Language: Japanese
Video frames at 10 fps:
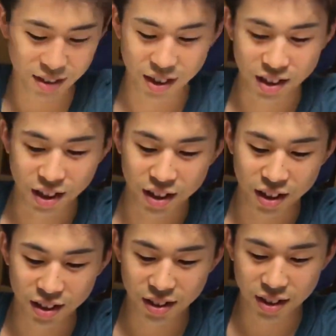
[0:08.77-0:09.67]
だったか
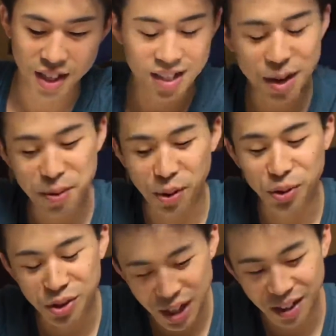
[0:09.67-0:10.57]
な
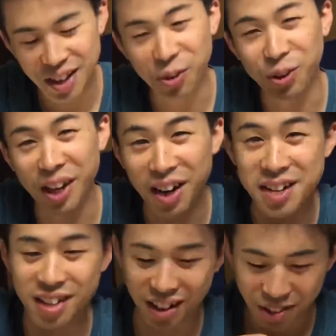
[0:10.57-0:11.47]
?1350 円、結構高い
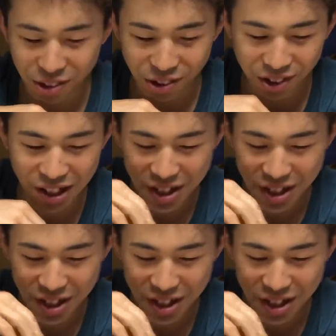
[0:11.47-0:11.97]
んだけど、